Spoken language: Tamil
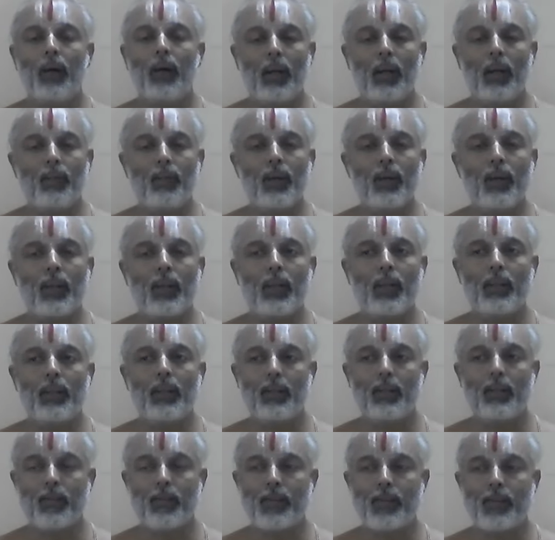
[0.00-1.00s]
ஆழ்வாருக்கு
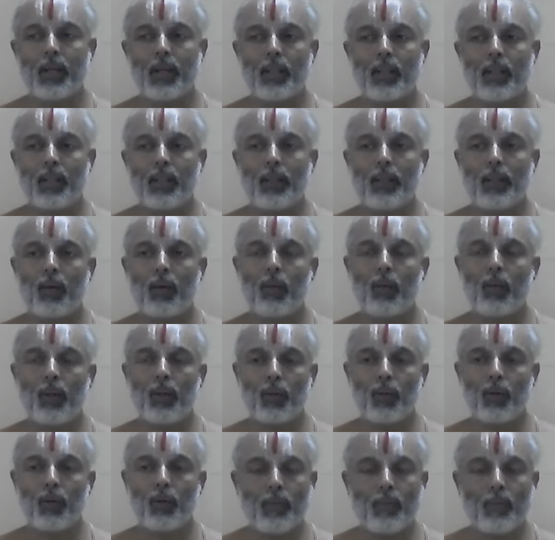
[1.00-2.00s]
இந்த சம்சாரத்தில் இருக்கக்கூடிய
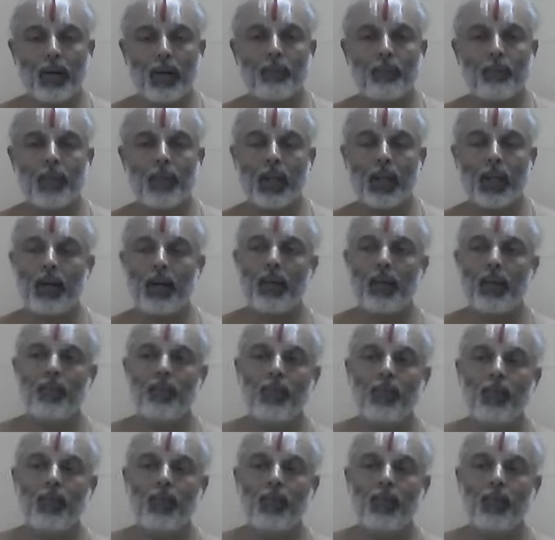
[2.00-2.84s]
துக்க பரம்பரைகளையும்